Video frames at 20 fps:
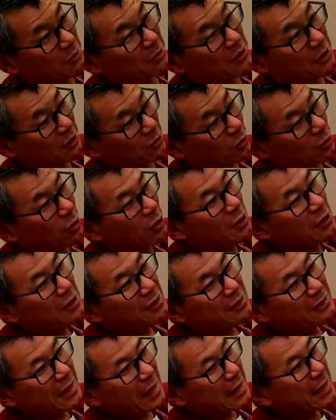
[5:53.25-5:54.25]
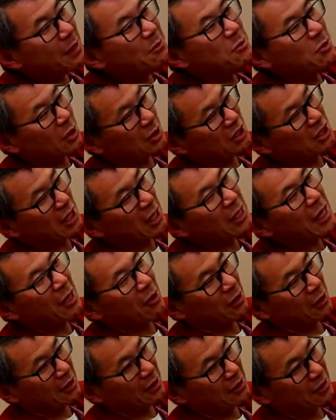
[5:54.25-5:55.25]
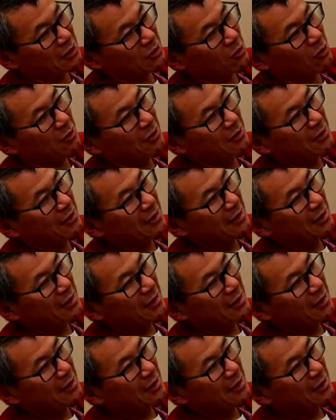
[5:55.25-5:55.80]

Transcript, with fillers: は知ってますけど中身は知らないわけですよ中